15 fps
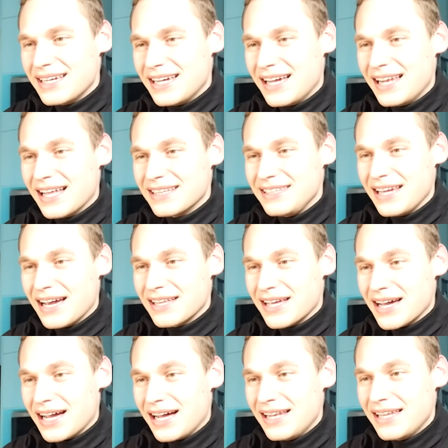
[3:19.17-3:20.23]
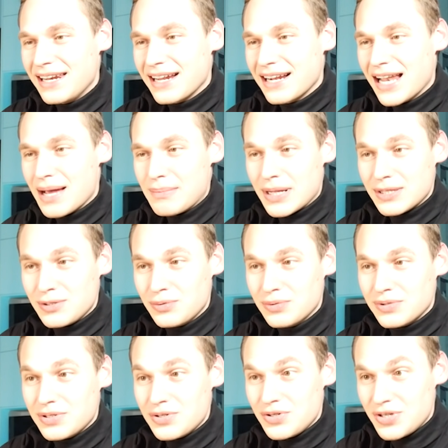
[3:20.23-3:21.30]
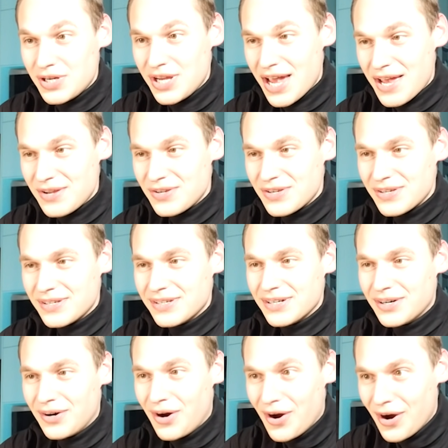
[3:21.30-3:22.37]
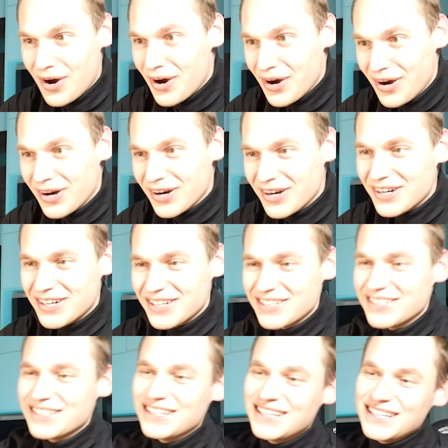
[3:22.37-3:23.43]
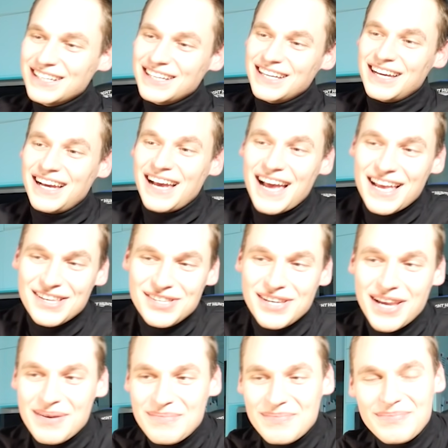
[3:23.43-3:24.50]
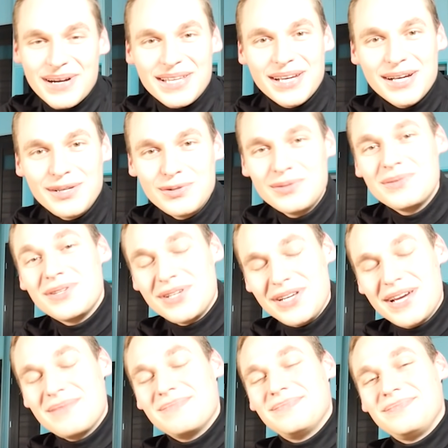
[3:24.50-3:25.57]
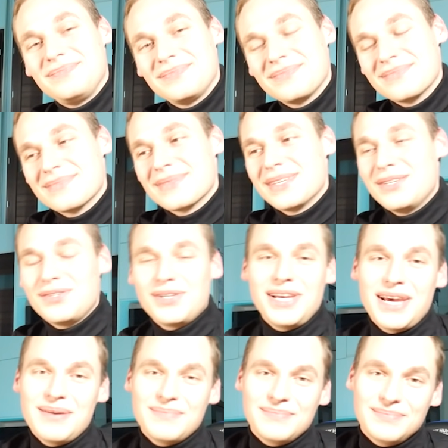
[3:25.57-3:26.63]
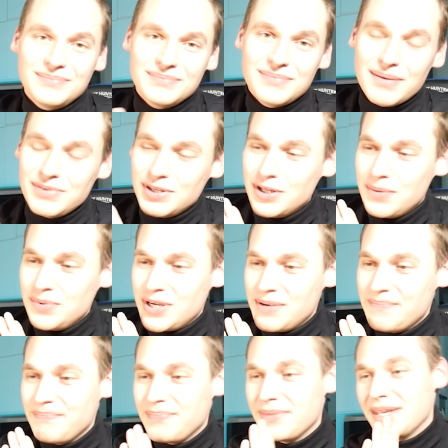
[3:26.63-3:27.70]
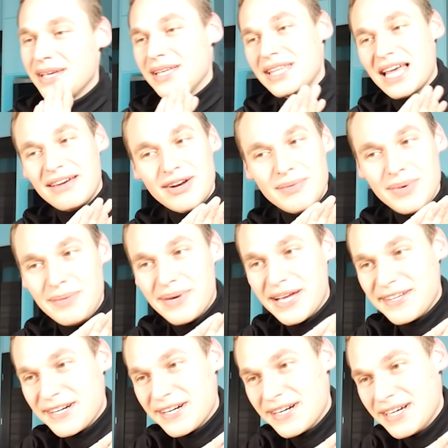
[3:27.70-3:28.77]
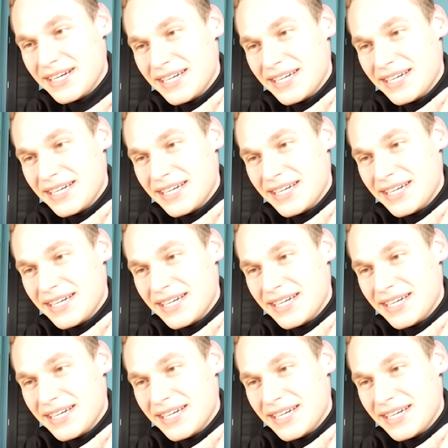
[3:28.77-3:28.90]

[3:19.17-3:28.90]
Ela Diana, ale reklama, cud. Żyjesz? O! E, żyję, pani Elu, żyję. Żyję, mam się dobrze. Never been better.